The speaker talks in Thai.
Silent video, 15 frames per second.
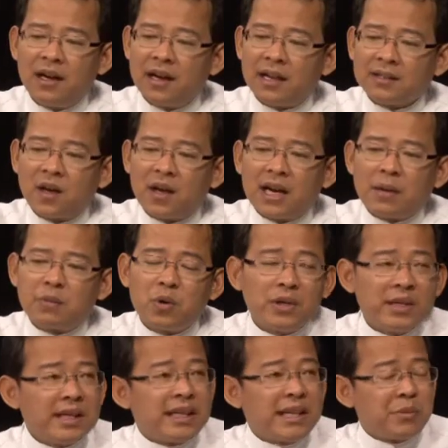แล้วต้อนรับค
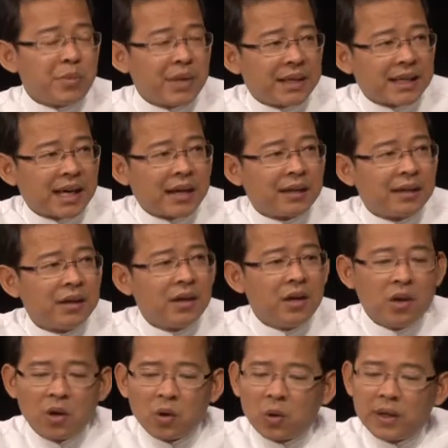นที่คิดเหมือนกัน
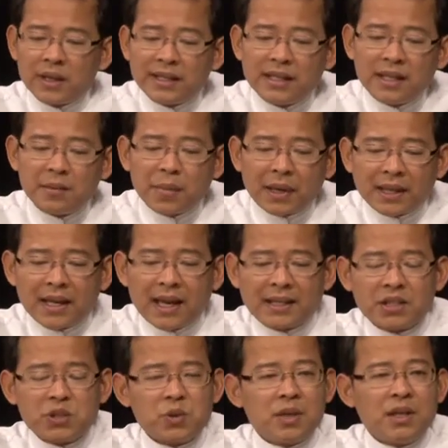คนที่ปรารถนา
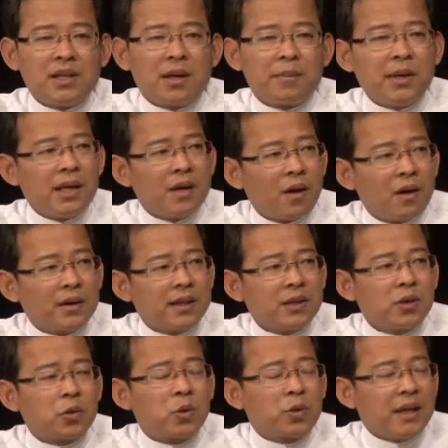จะช่วยเหลือพี่น้อง
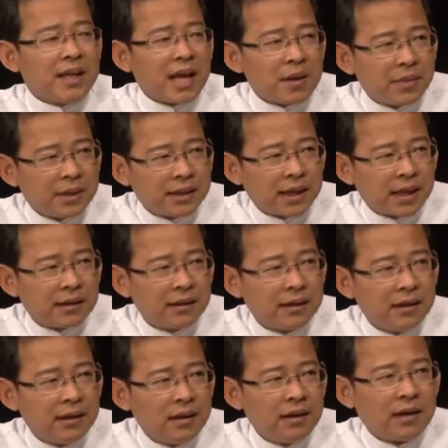ที่ตกทุกข์ได้ยากเหมือนกัน
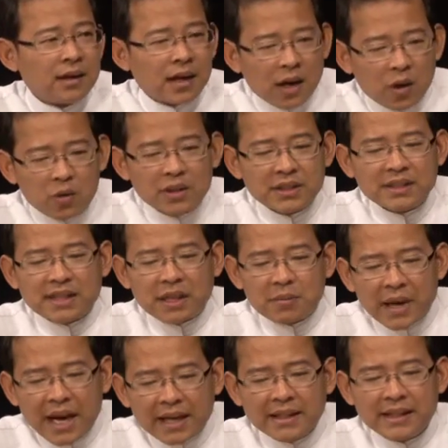เขาก็จะสา
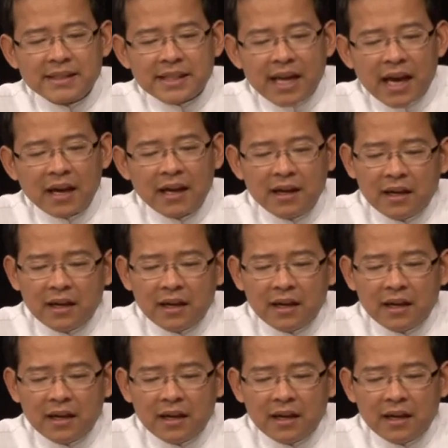มารถที่จะ